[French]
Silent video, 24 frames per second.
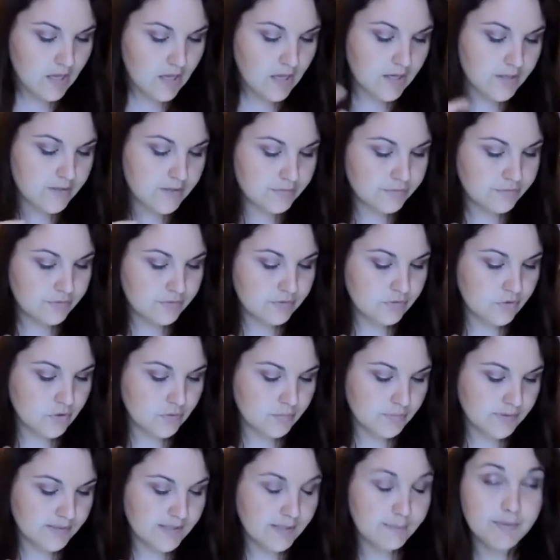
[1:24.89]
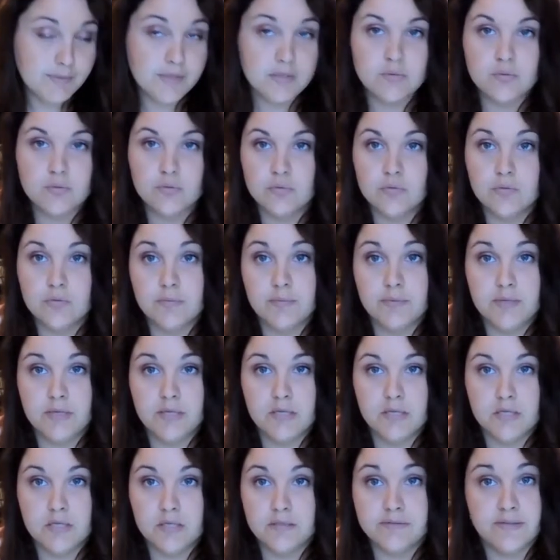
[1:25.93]
Ensuite, comment t'appelles-tu
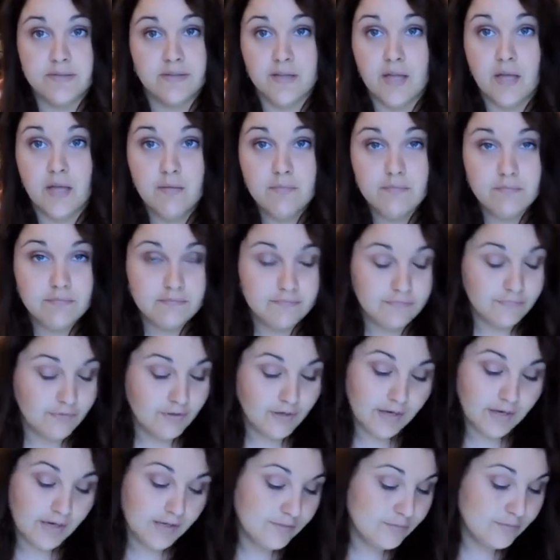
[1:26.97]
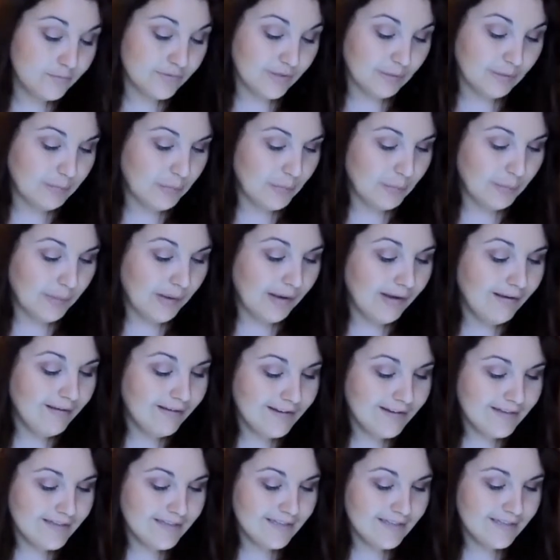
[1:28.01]
Ben, Sandra. Voilà, tout simplement.
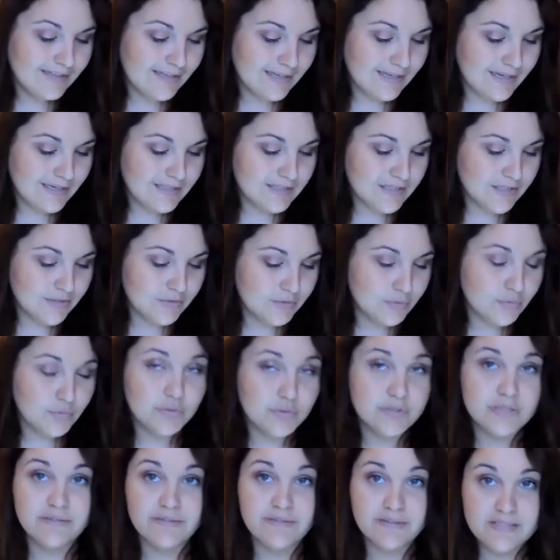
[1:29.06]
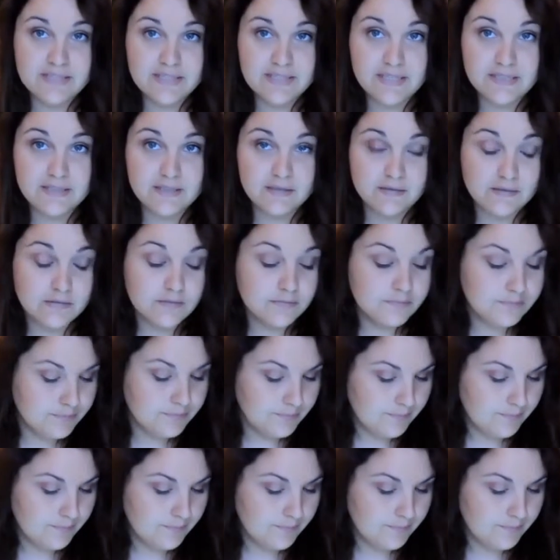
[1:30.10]
Quel âge as-tu J'ai 27 ans.